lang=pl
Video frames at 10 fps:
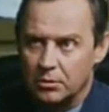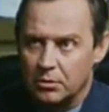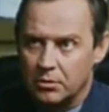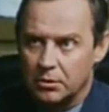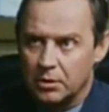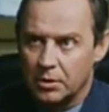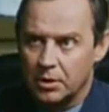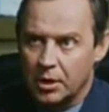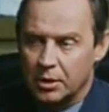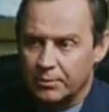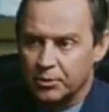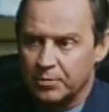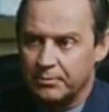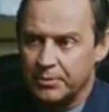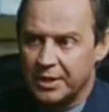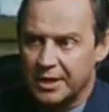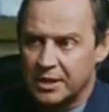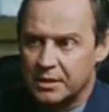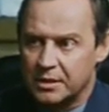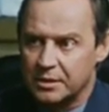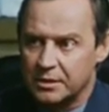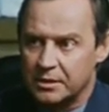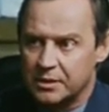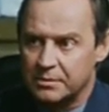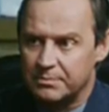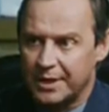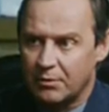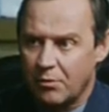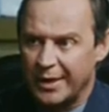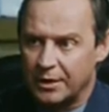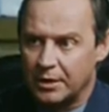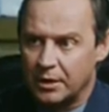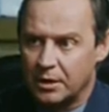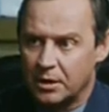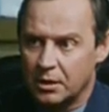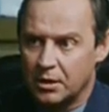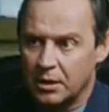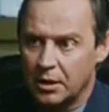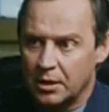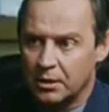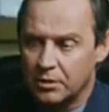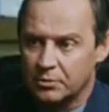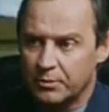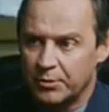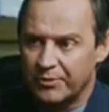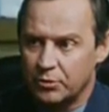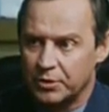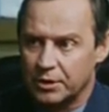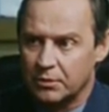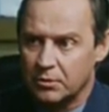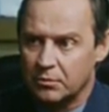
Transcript: Y, to może Mirek z Białołęki. Tylko on zupełnie wyłysiał.